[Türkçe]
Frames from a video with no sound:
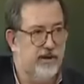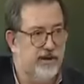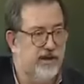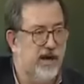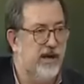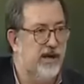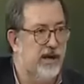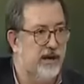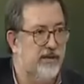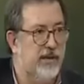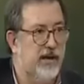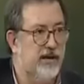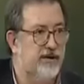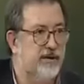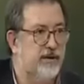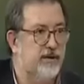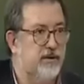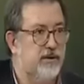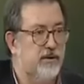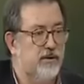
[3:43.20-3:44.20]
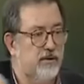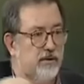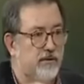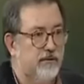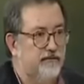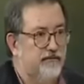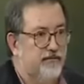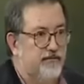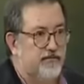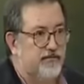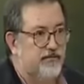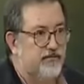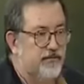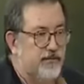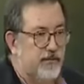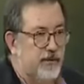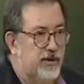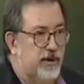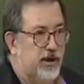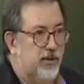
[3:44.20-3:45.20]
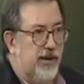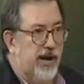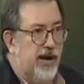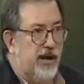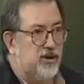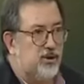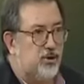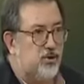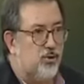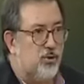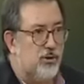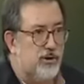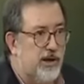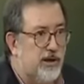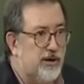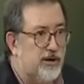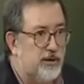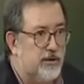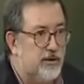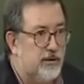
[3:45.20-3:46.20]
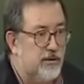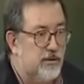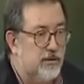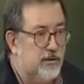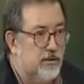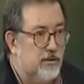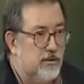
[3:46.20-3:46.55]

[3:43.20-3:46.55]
efendim İtalyanlar Libya'ya çıkıyorlar.